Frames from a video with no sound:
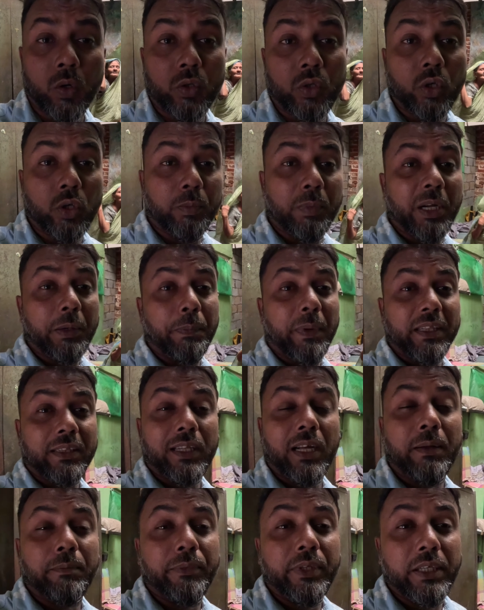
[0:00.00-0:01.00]
அக்டோபர்
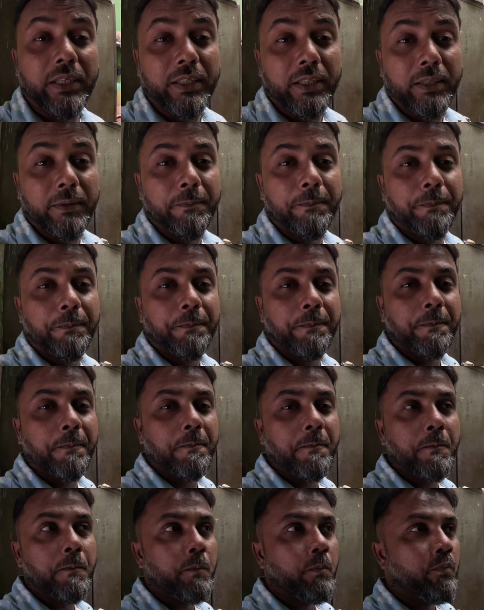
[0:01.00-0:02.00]
பத்தாம் தேதி
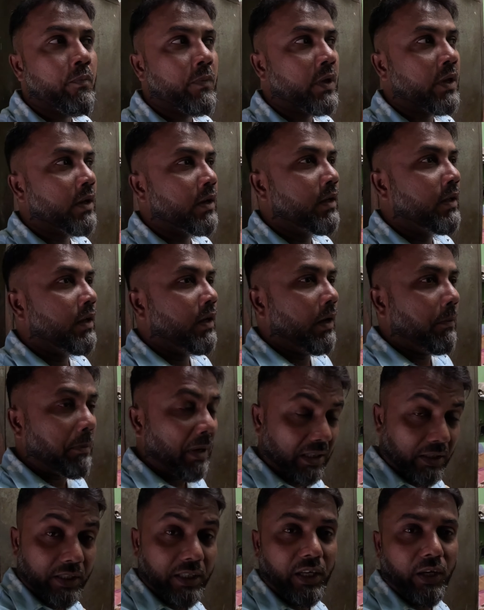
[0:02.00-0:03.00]

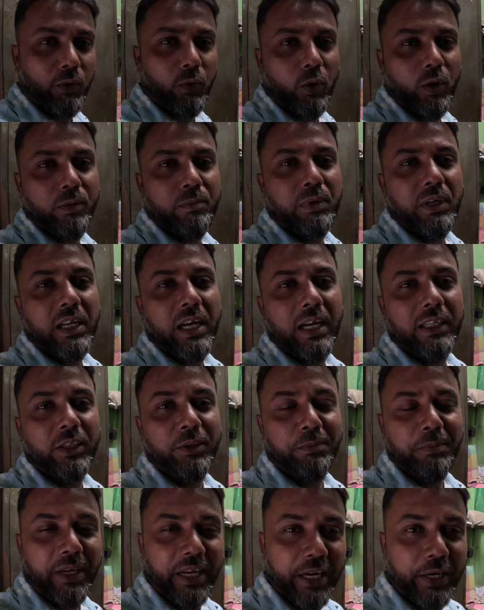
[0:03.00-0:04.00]
மத்திய கொழும்பில்
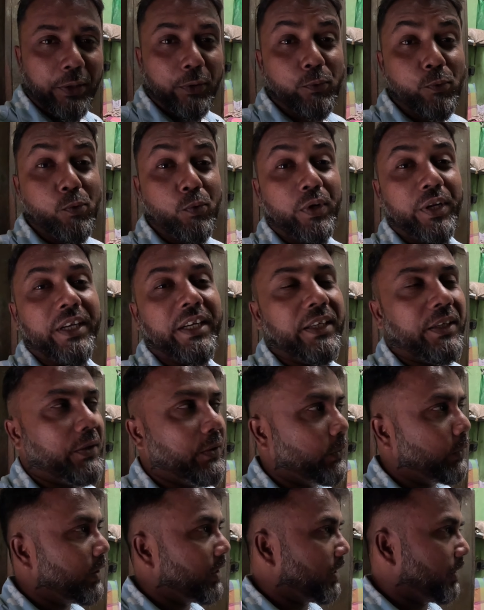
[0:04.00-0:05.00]
அதுவும் ஏண்ட
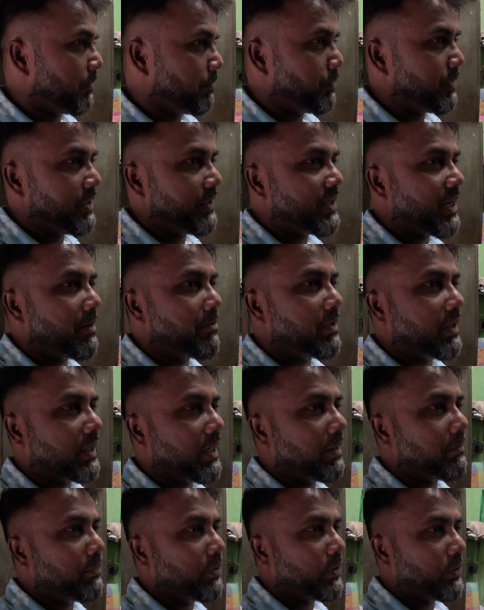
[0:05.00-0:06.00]
உள்ள பீசா
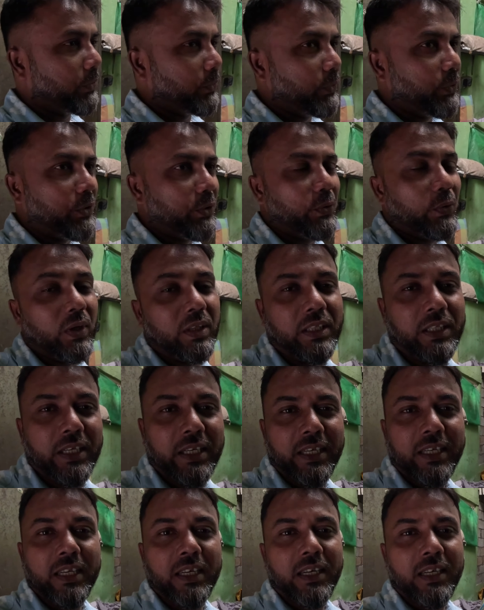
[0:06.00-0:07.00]
மக்காமில் ஒரு வீட்டுக்கு
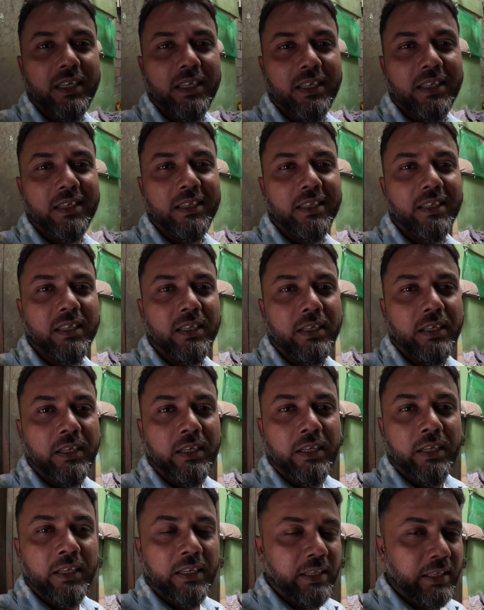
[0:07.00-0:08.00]
வந்திருக்கிறேன்
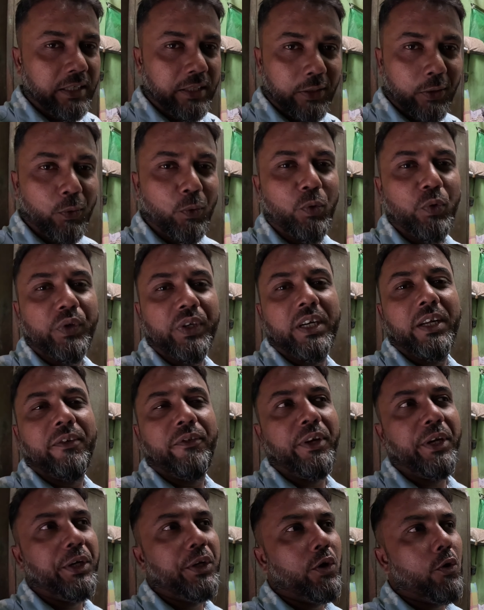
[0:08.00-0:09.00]
இந்த
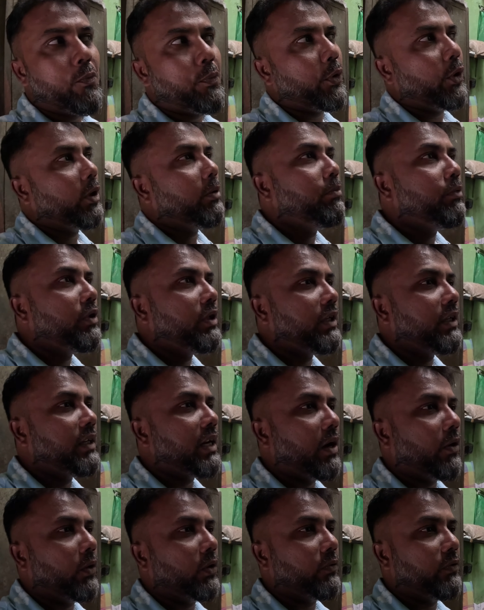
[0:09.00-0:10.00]
ஊட்டுடைய வீடியோ போட முந்தி
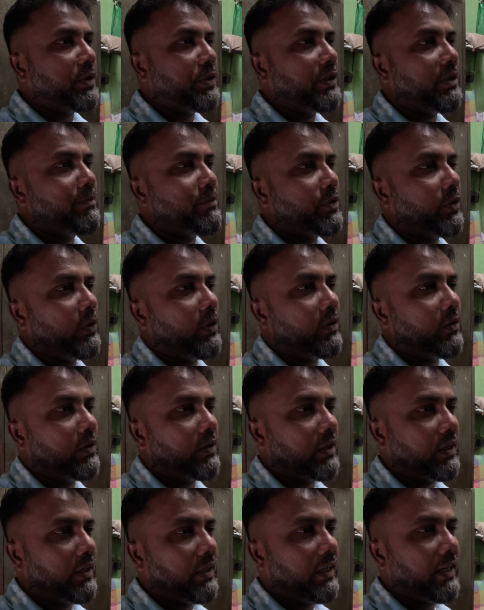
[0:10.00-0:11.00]
நான் ஒரு விஷயம்
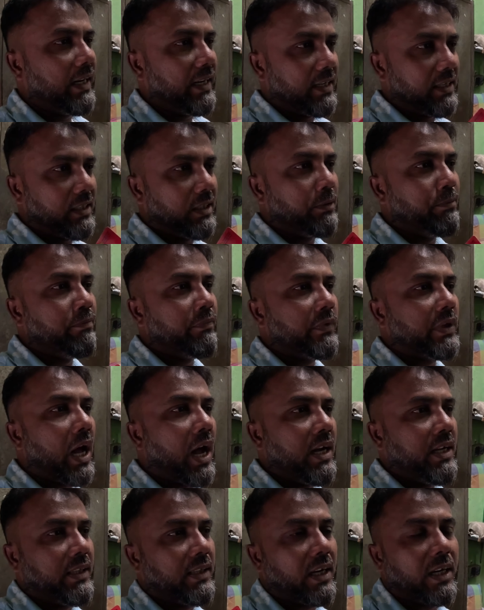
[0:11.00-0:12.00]
சொல்லிக்கொள்கிறேன் எனக்கும்
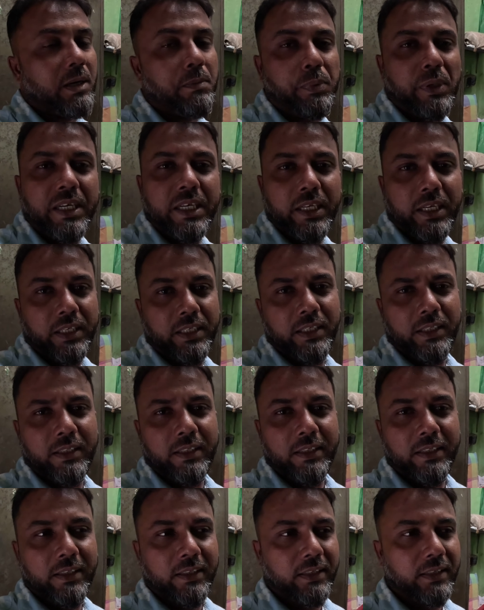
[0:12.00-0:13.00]
தாய் தகப்பன்
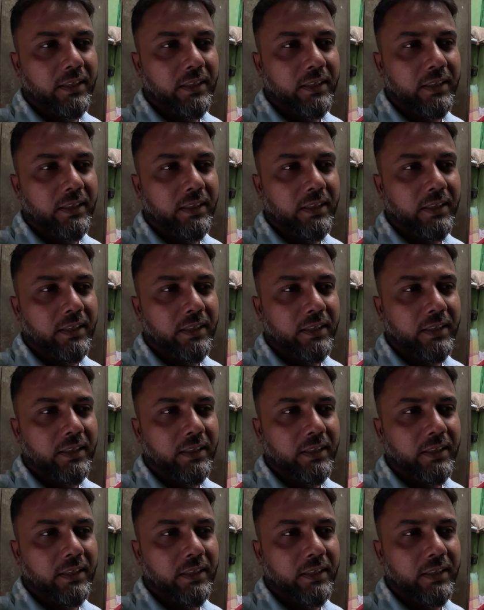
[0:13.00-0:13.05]
இருக்குது